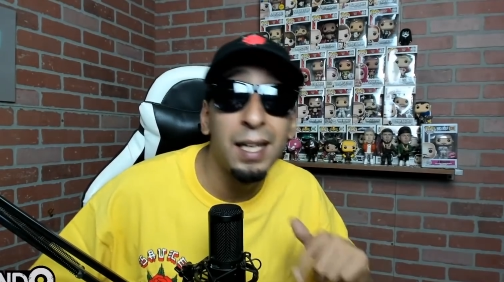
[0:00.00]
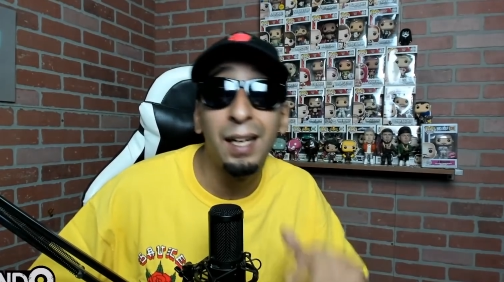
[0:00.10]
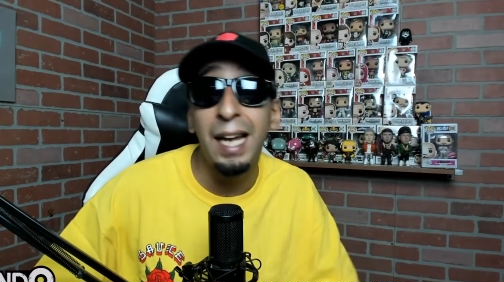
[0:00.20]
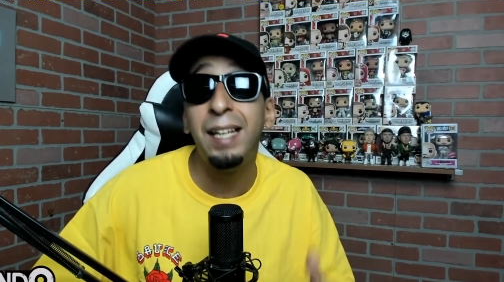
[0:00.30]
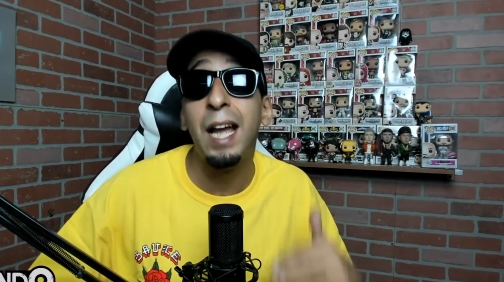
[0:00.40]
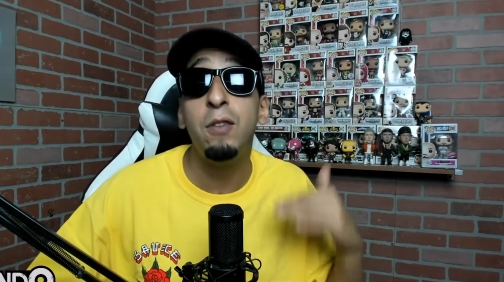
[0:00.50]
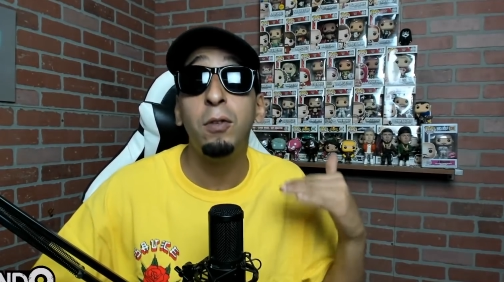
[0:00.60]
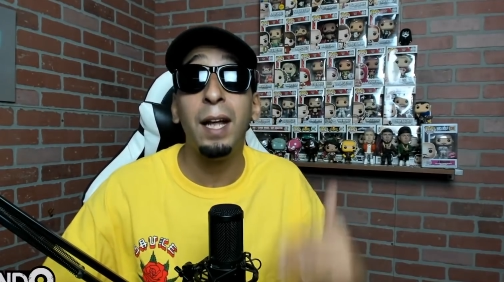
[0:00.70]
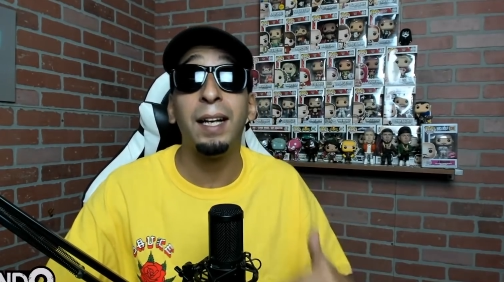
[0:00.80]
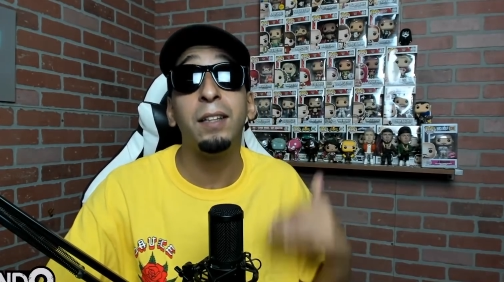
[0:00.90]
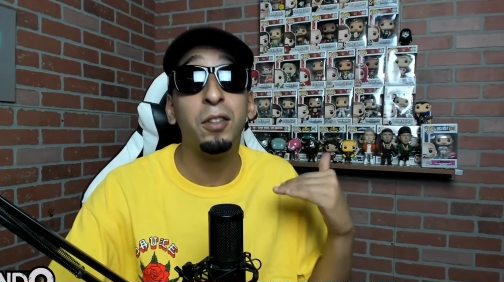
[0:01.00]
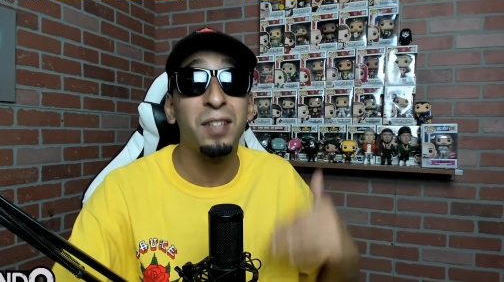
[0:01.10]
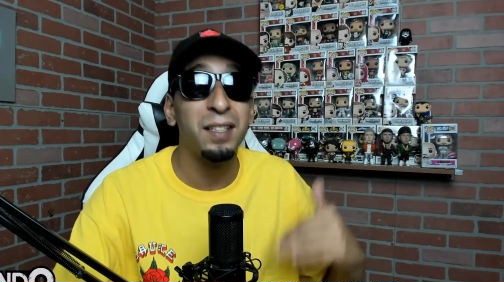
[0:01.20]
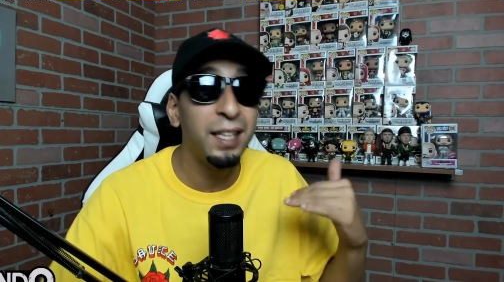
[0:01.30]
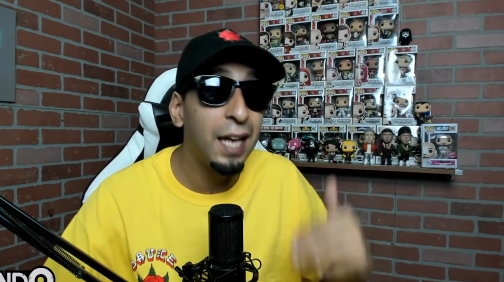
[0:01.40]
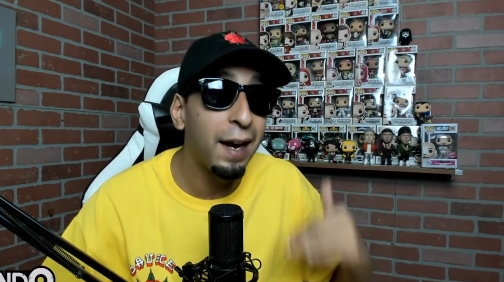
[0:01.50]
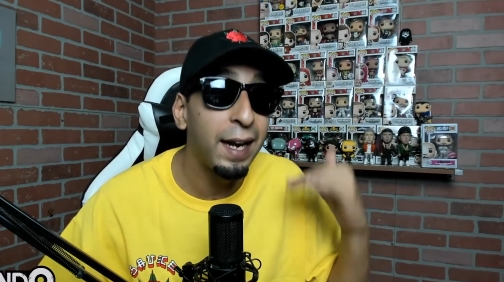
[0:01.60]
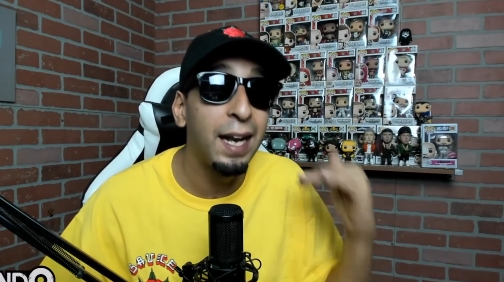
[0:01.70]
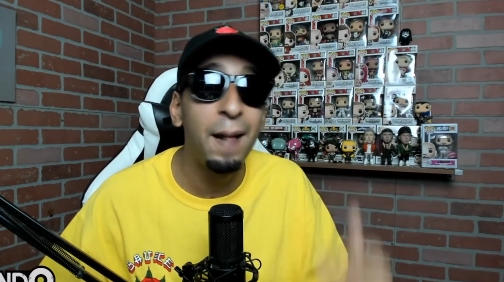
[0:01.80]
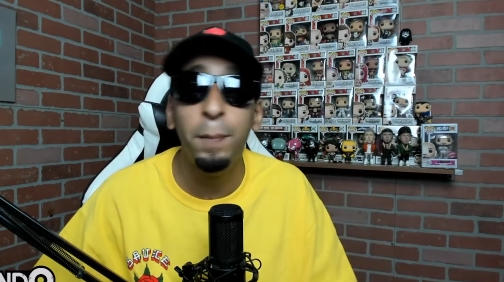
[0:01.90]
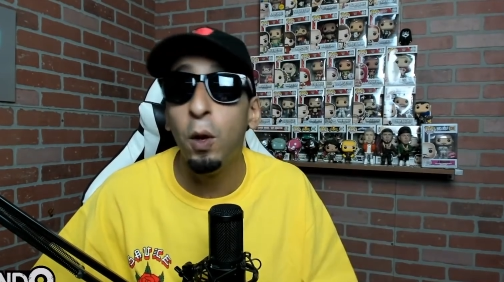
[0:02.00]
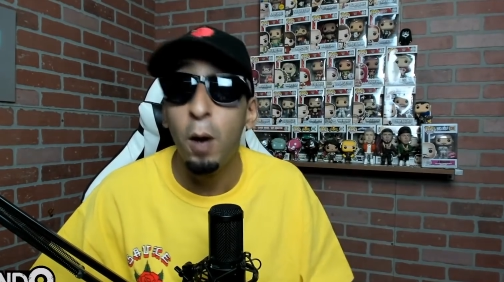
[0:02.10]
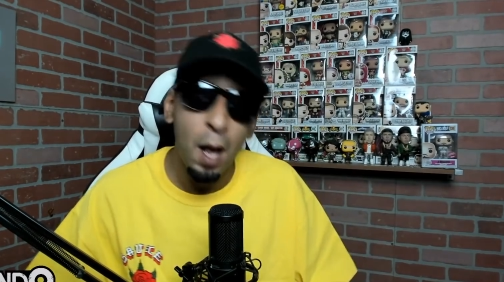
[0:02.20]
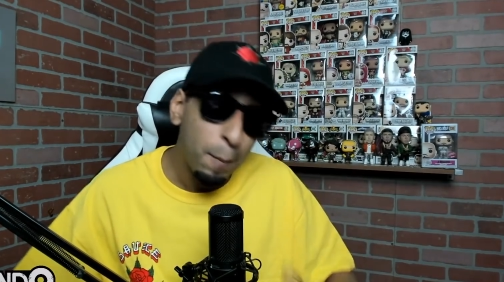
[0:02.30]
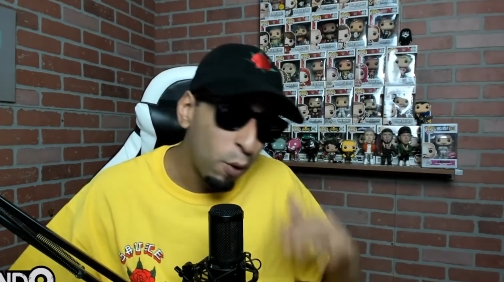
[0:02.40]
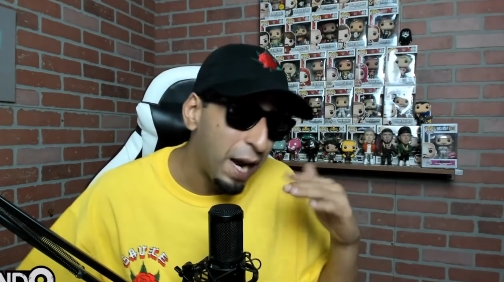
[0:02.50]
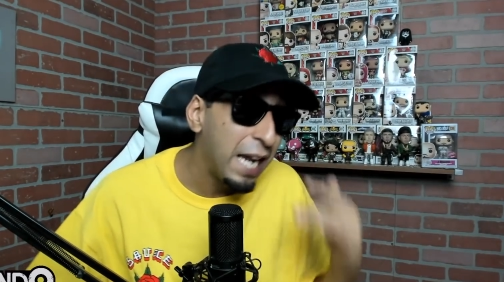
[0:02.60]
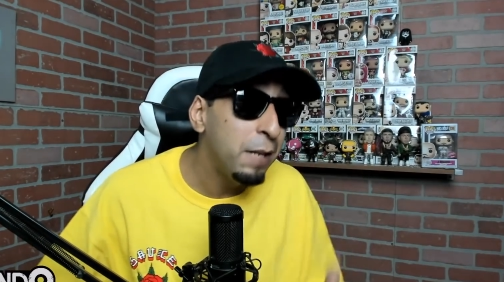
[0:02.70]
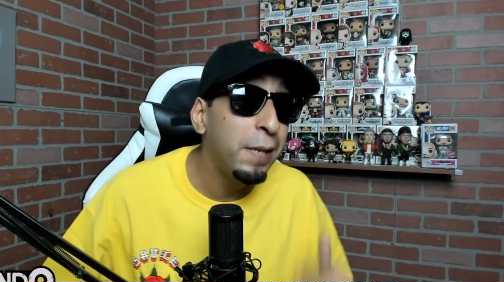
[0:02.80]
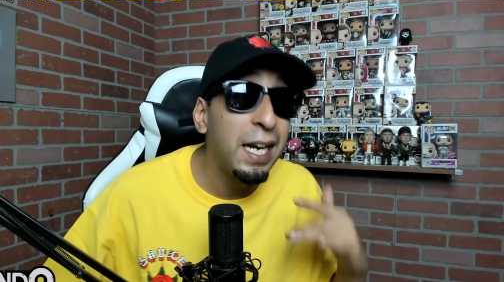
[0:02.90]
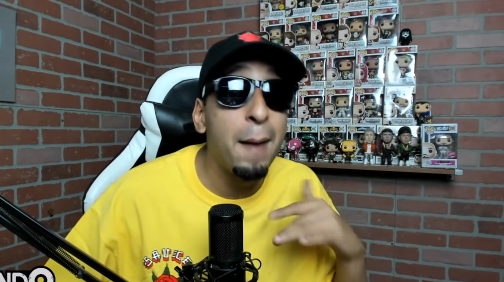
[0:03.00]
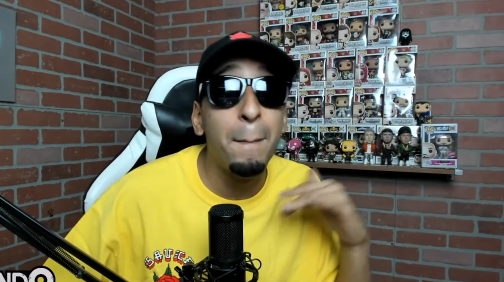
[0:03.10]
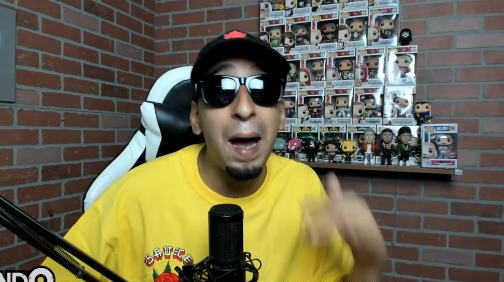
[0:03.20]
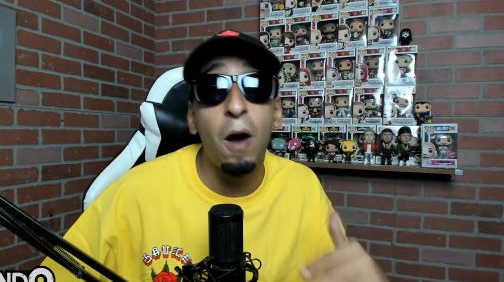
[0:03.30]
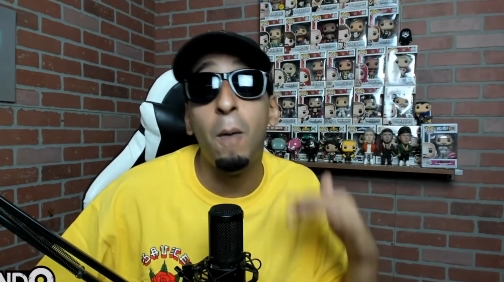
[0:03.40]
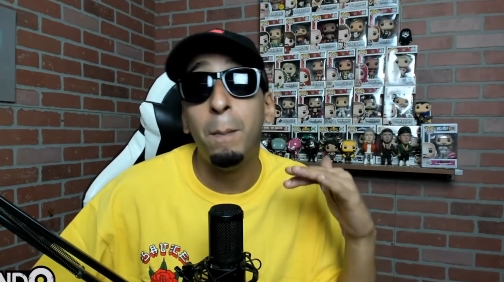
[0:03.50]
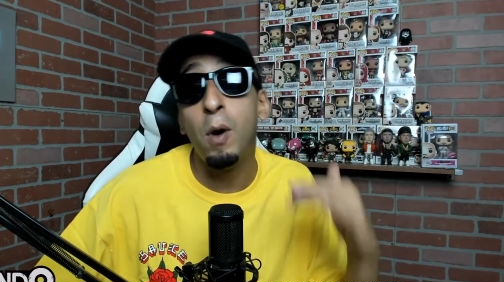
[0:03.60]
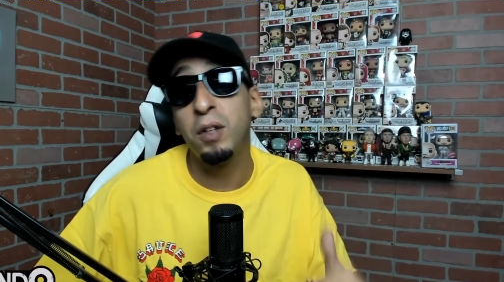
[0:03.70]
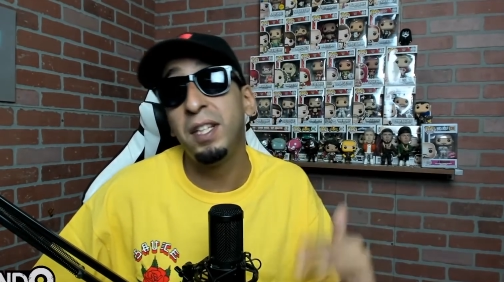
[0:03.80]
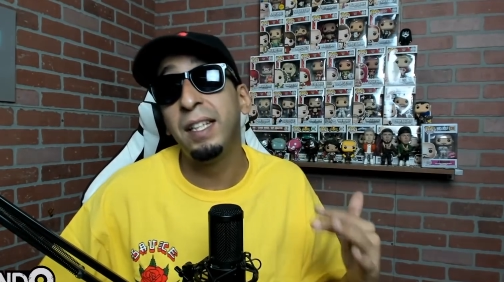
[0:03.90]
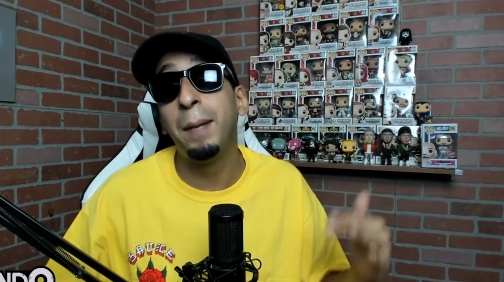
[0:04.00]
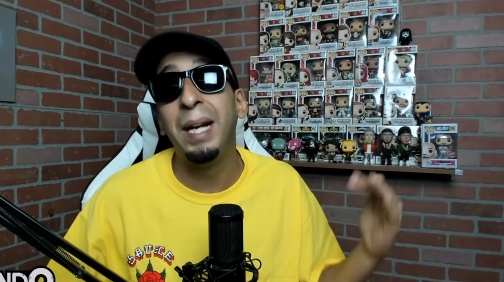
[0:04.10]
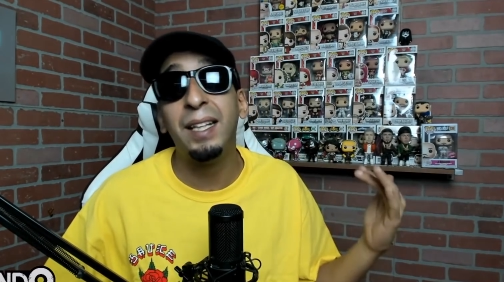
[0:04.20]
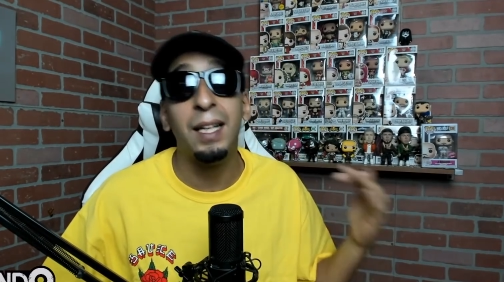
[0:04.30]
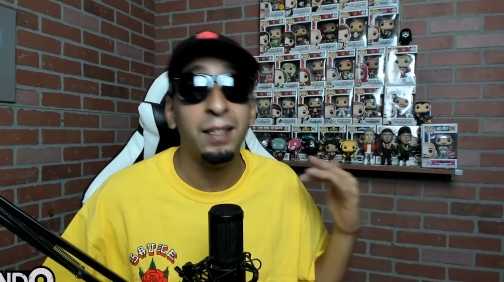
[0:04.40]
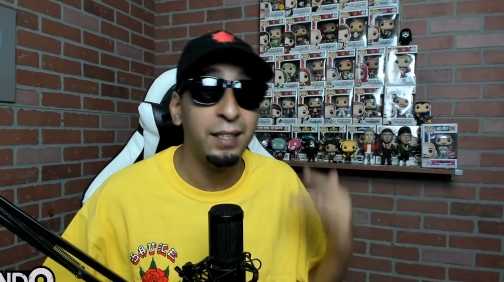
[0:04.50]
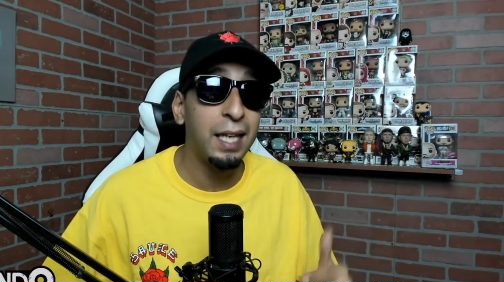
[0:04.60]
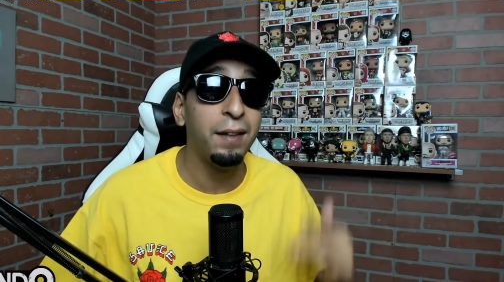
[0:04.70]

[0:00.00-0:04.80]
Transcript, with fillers: like, ayuda a que esto se siga regando. Por ahí vienen más unboxing de mercancía